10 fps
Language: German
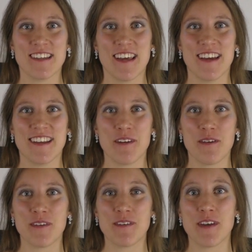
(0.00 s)

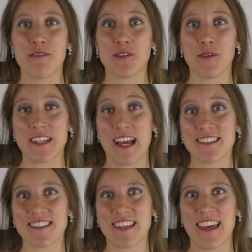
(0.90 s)
Denn wie wir
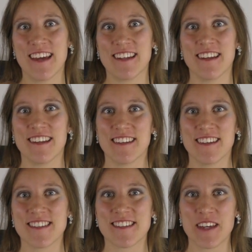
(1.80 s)
Florianzen kennen,
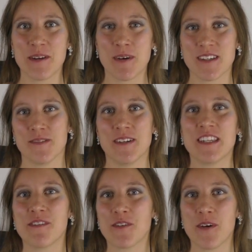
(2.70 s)
ist sie immer so
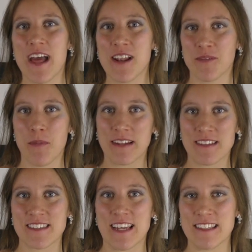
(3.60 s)
individuell und macht
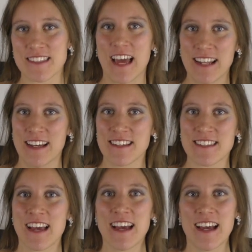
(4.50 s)
es ganz
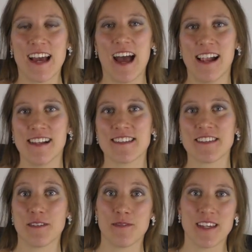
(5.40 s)
anders,
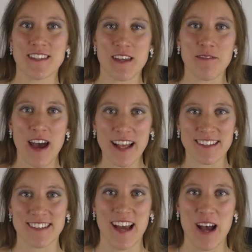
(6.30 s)
als wir es
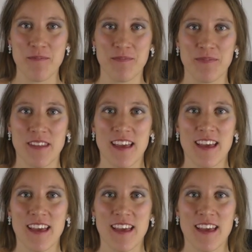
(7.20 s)
erwartet haben.